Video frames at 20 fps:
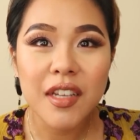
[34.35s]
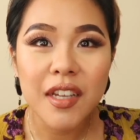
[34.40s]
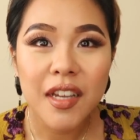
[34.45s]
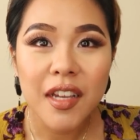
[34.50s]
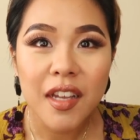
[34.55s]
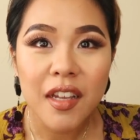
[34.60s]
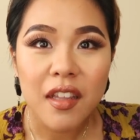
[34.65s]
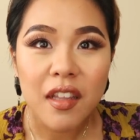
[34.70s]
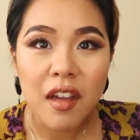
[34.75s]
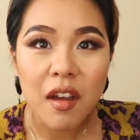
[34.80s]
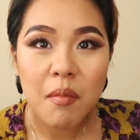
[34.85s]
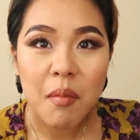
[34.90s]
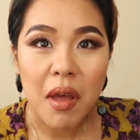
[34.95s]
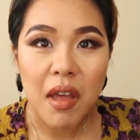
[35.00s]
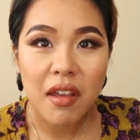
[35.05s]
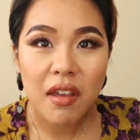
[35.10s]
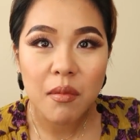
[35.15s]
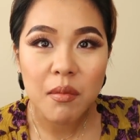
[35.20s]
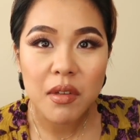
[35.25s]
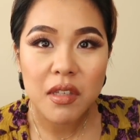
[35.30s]
なんか
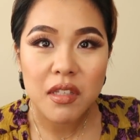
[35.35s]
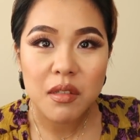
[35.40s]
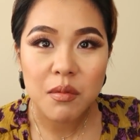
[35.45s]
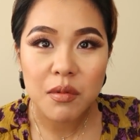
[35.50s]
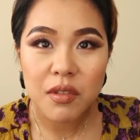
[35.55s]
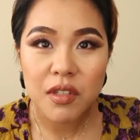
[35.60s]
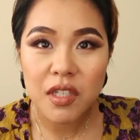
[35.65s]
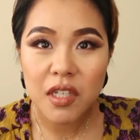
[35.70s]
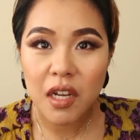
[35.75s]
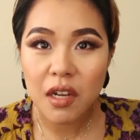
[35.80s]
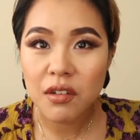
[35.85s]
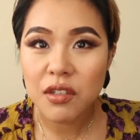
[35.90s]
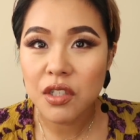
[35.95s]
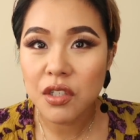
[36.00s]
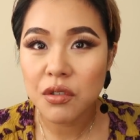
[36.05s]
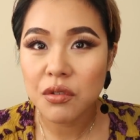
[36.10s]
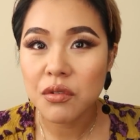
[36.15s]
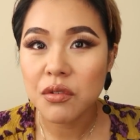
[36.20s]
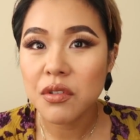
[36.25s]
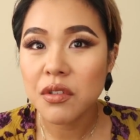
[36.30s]
眉毛もいつもと違うで
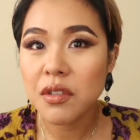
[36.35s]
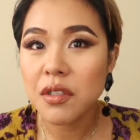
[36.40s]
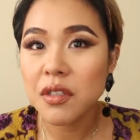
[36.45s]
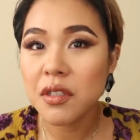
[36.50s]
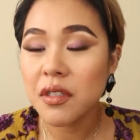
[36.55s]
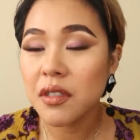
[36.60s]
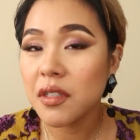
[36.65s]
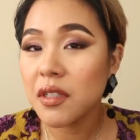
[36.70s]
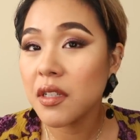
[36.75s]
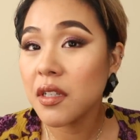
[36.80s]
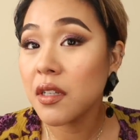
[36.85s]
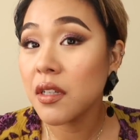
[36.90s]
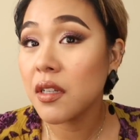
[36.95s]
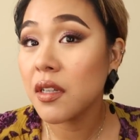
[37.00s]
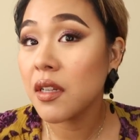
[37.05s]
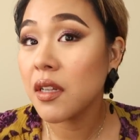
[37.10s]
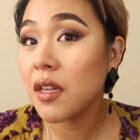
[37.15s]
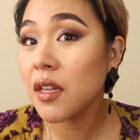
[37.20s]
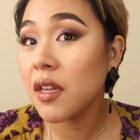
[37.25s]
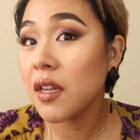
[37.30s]

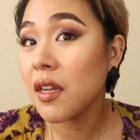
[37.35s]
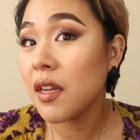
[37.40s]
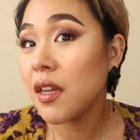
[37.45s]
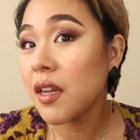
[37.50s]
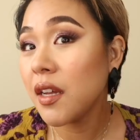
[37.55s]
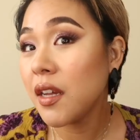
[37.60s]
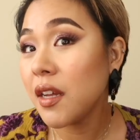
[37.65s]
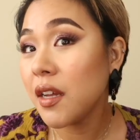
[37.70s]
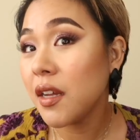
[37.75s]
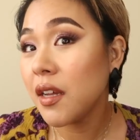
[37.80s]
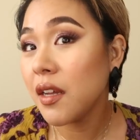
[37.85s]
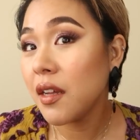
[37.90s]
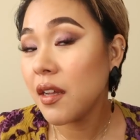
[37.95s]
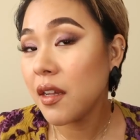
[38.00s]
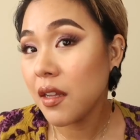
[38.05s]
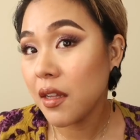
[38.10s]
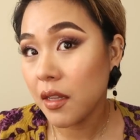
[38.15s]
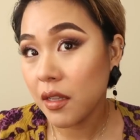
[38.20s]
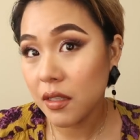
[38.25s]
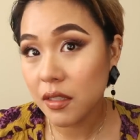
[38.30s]

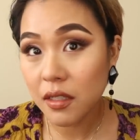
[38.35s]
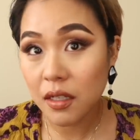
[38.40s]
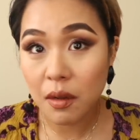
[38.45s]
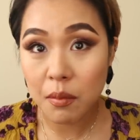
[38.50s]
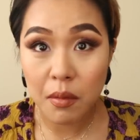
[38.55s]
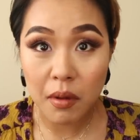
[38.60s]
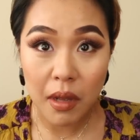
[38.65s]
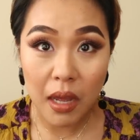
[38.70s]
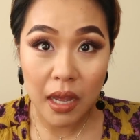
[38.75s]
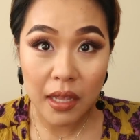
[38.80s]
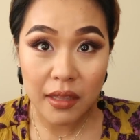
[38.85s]
しょでも